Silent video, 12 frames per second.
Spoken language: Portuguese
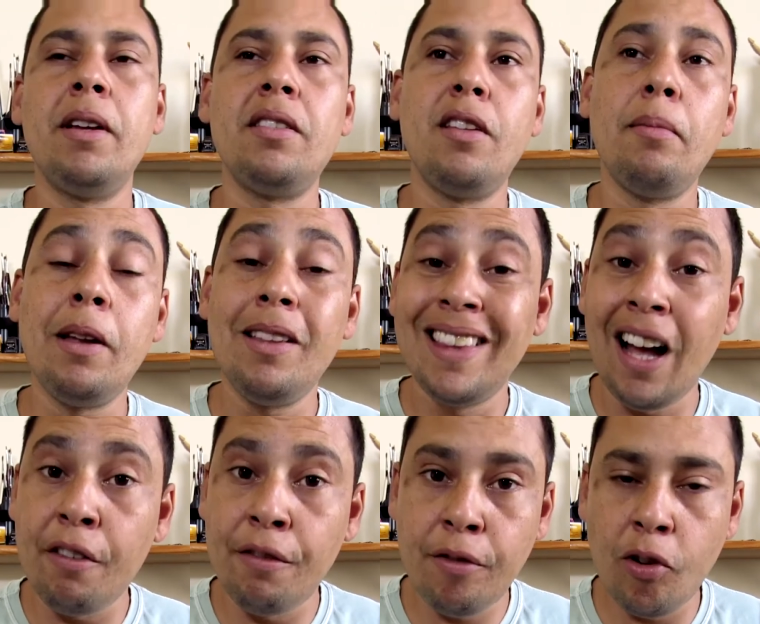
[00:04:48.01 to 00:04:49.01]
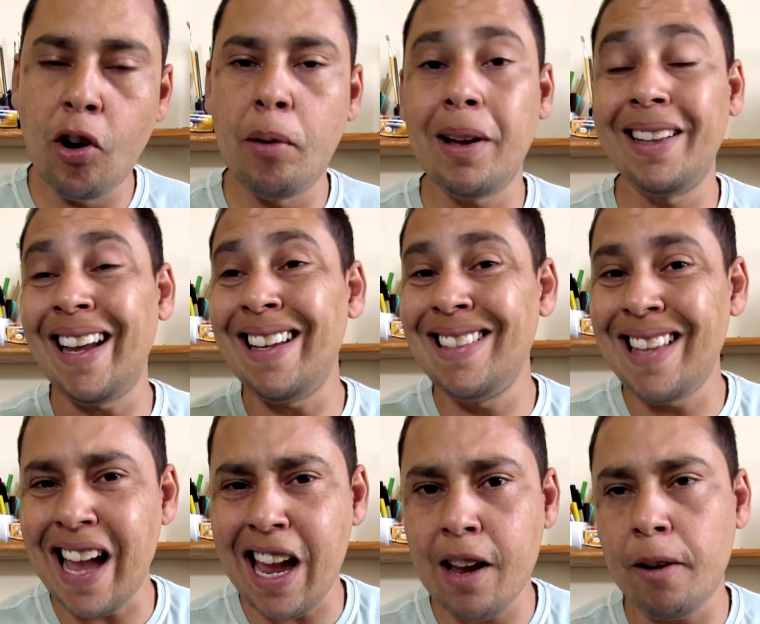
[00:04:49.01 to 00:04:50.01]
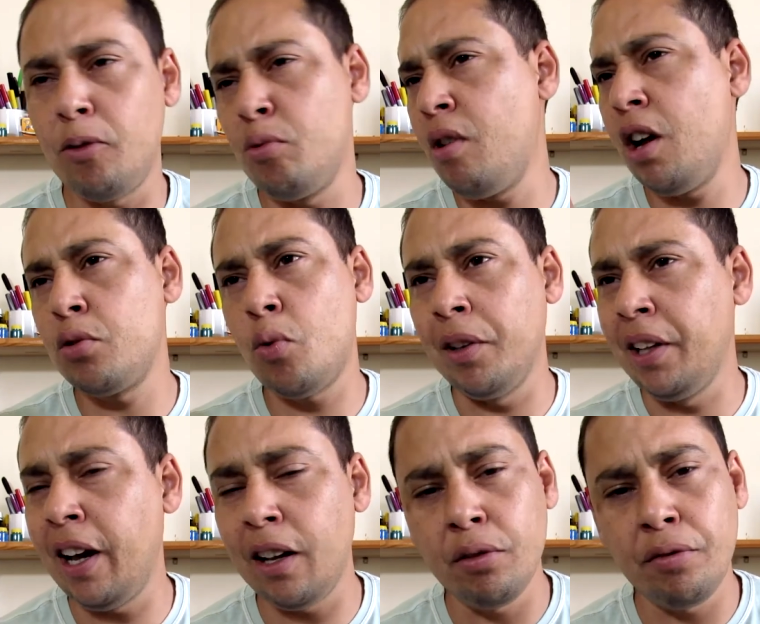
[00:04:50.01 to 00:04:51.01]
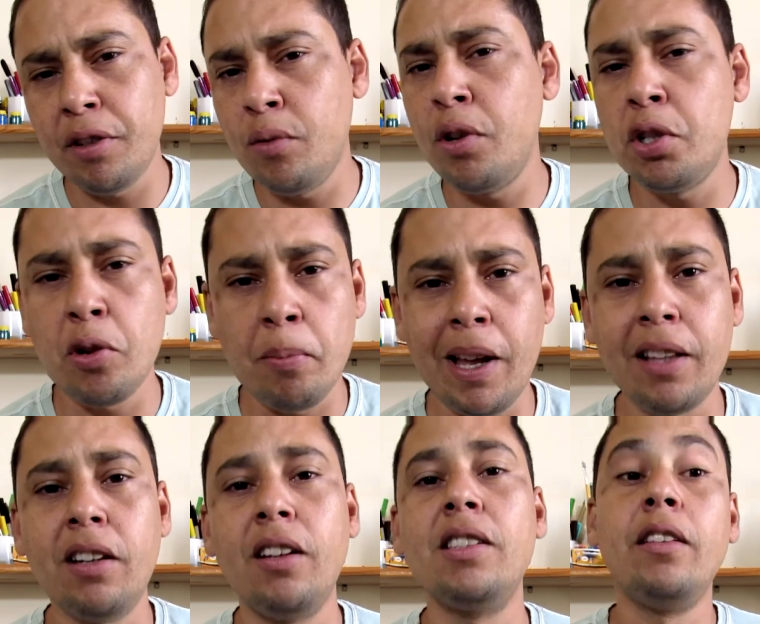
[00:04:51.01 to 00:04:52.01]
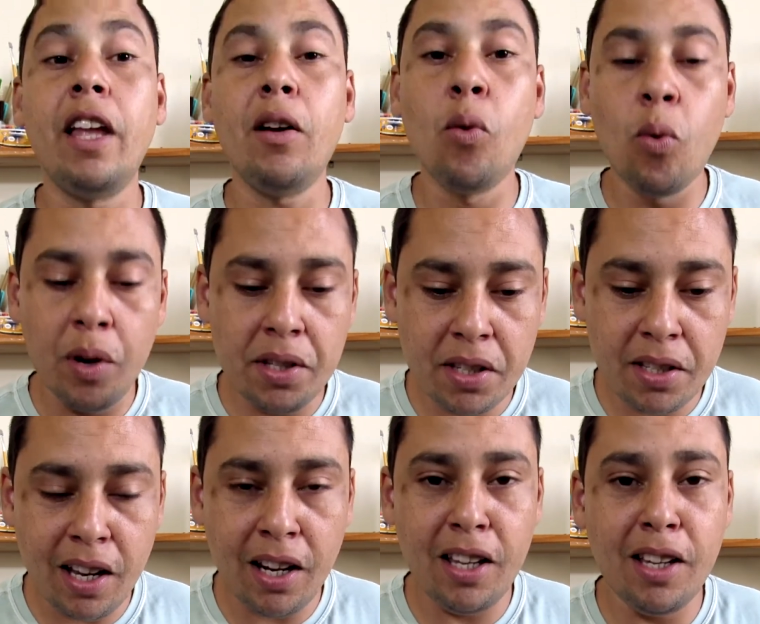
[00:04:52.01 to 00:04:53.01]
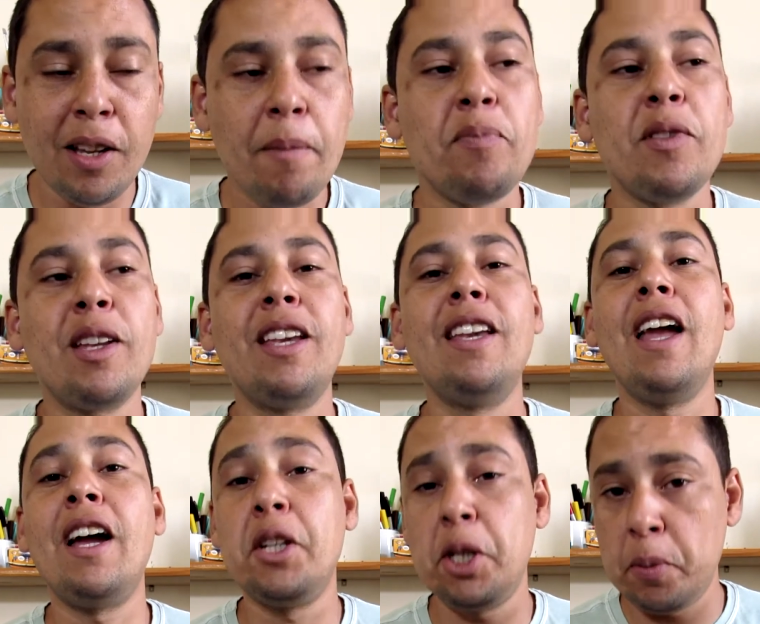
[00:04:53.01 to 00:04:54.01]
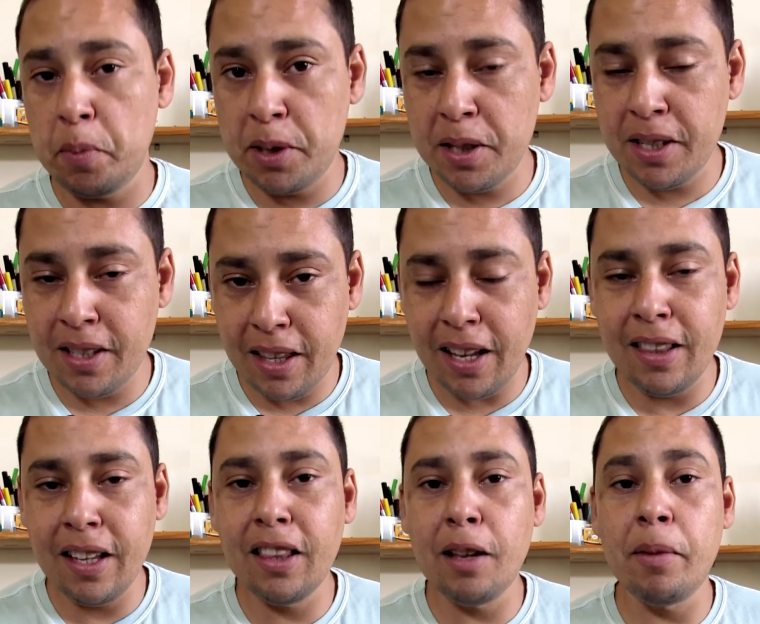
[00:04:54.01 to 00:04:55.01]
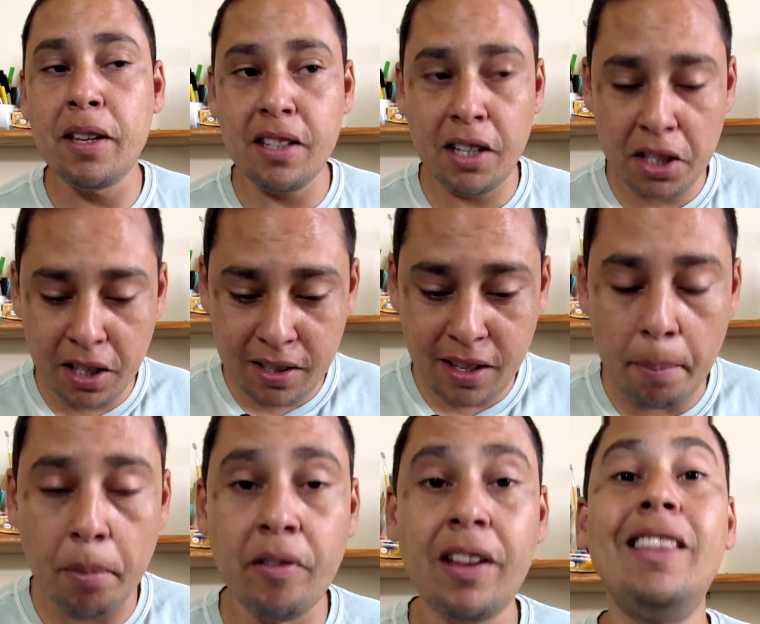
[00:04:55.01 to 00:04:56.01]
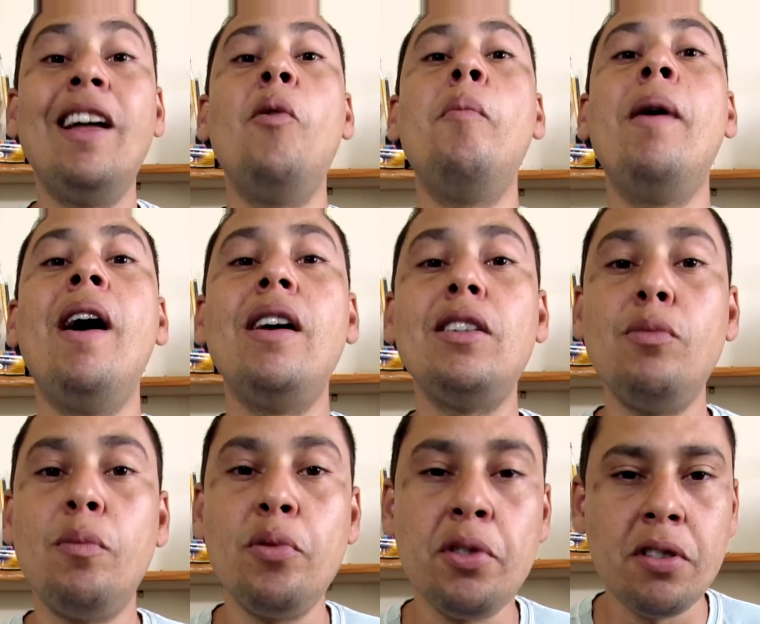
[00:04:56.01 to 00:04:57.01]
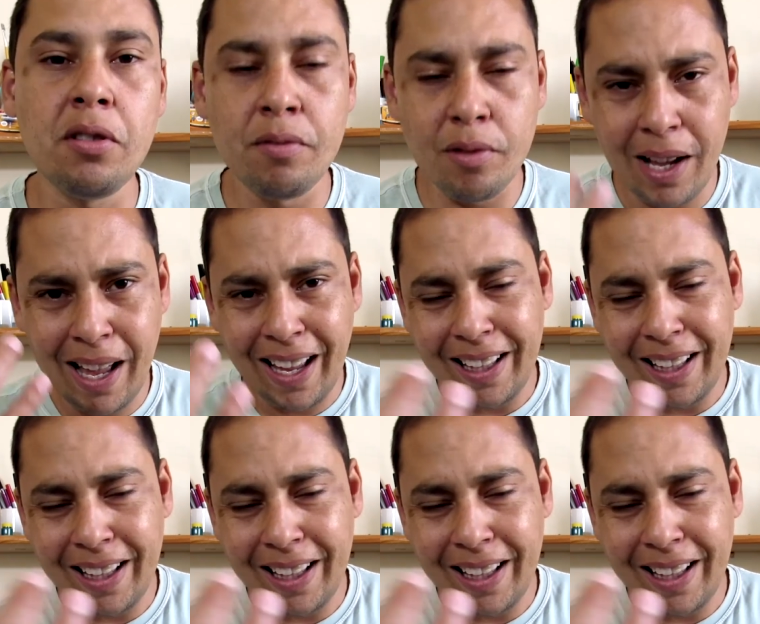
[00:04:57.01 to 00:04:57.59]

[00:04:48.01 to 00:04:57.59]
mas também da forma, da ideia, no caso quadrado, figura geométrica, tem coisas ali que a gente precisa entender também se a gente quiser aproveitar o máximo possível